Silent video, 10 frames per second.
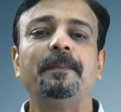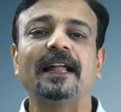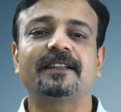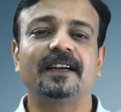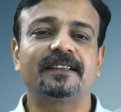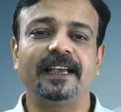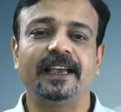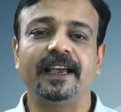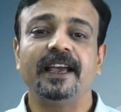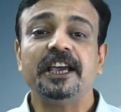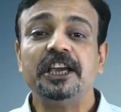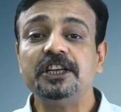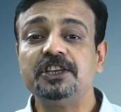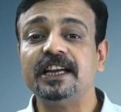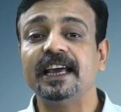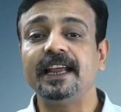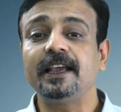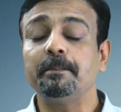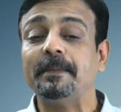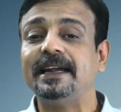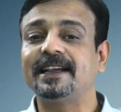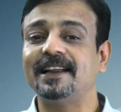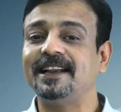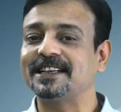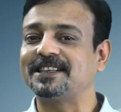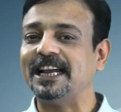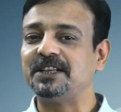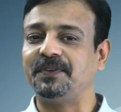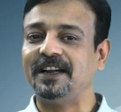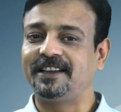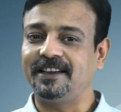बात करते हैं इंजीनियरिंग मेडिकल या साइंस फील्ड